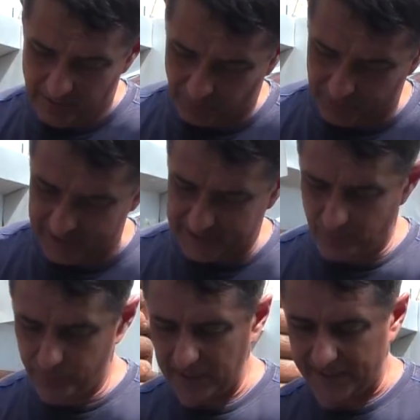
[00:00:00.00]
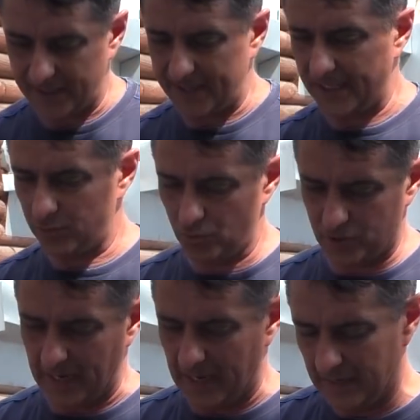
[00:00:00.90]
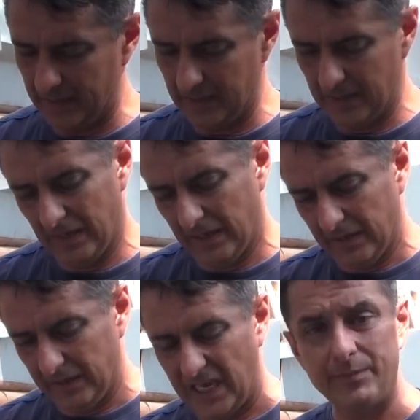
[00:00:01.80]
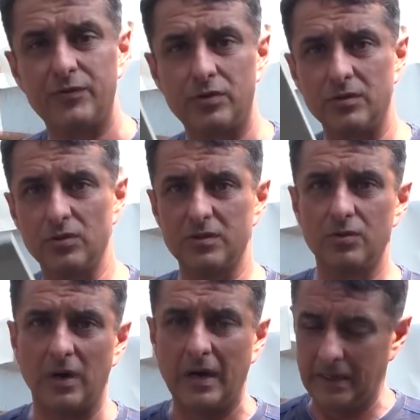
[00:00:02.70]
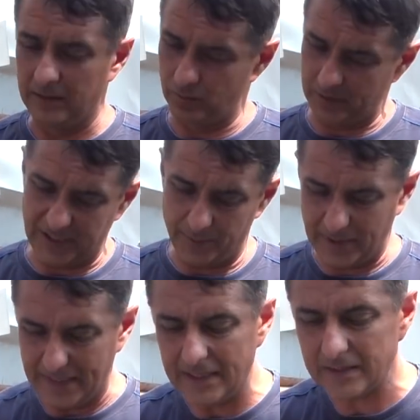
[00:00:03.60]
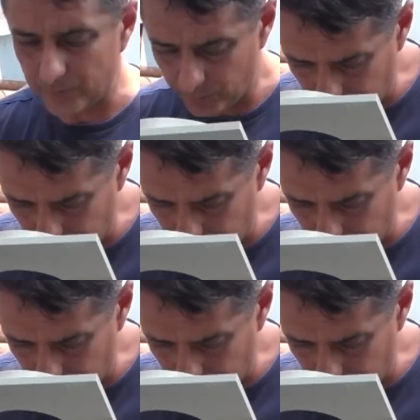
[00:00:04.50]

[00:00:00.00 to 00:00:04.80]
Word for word: Вот если бы была такая штучка, я бы все равно сдох, но хотя бы клиентам